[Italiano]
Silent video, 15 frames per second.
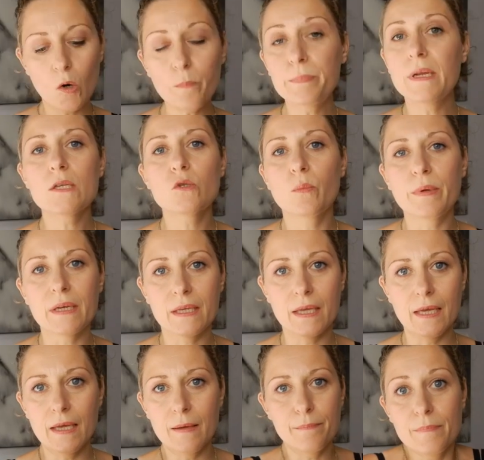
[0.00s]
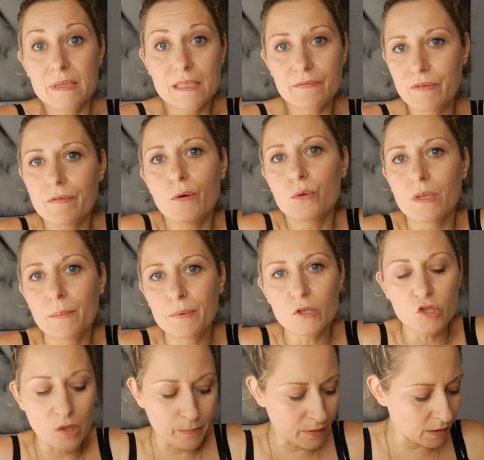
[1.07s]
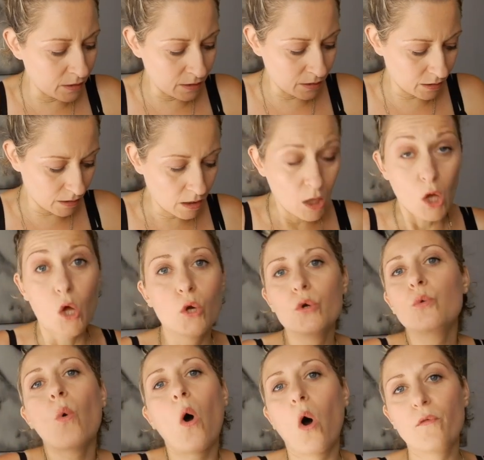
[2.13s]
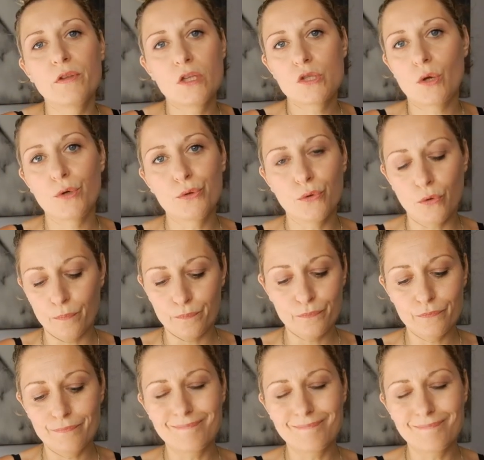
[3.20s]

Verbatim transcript: l'ho preso perché mi servivano dei pigiamini nuovi di solito